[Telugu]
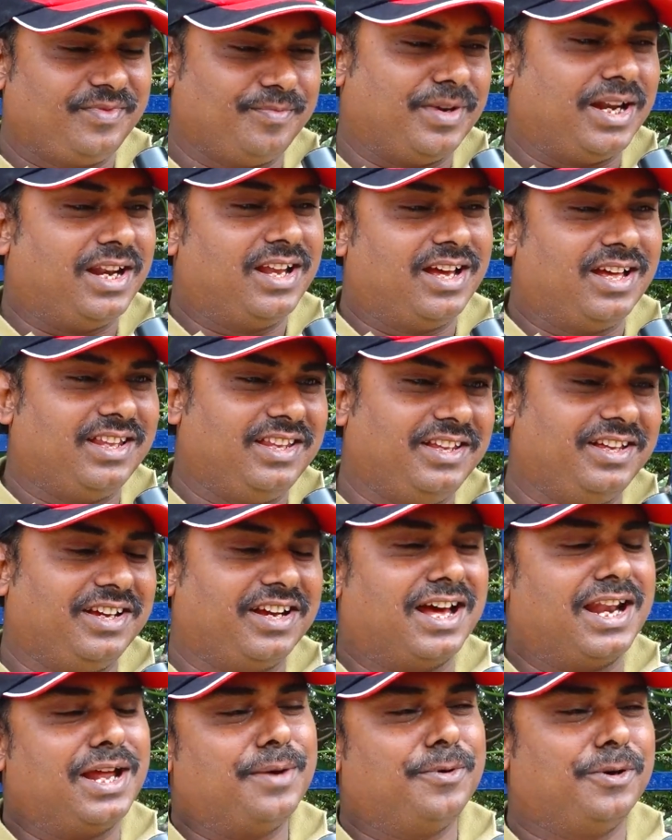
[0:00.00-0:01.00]
మళ్ళీ అది
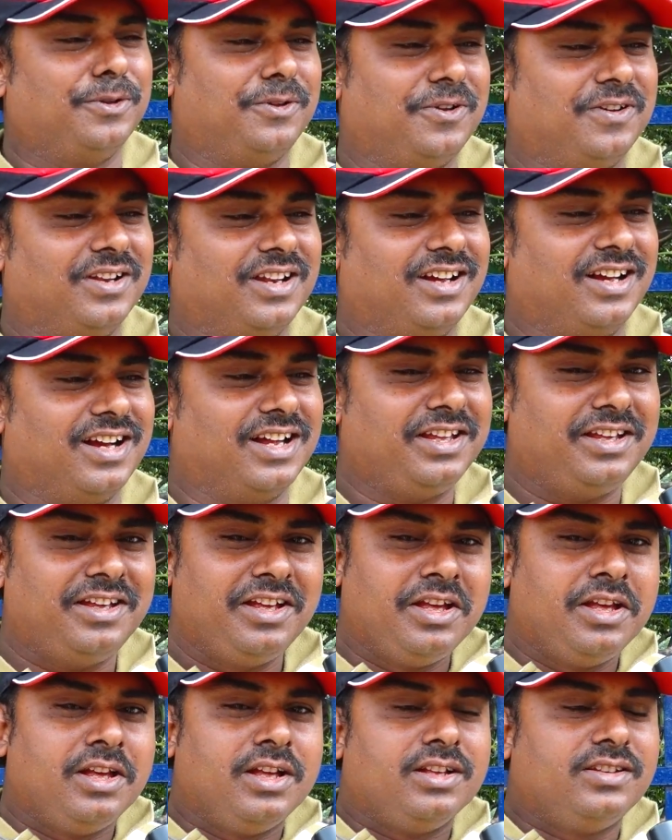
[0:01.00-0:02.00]
ఖరాబ్ అవుతూ ఉండాలి కానీ
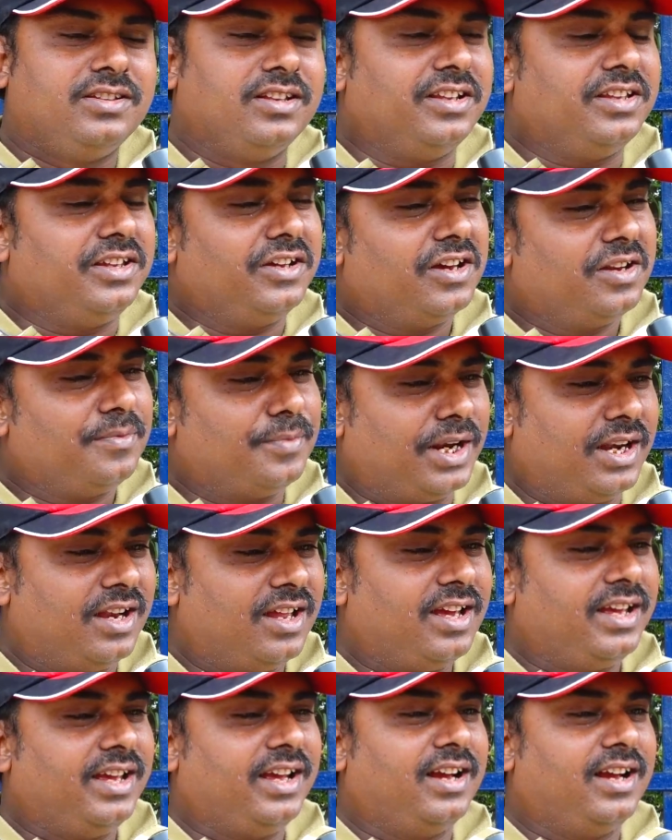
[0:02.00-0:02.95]
చిరంజీవి గారు మళ్ళీ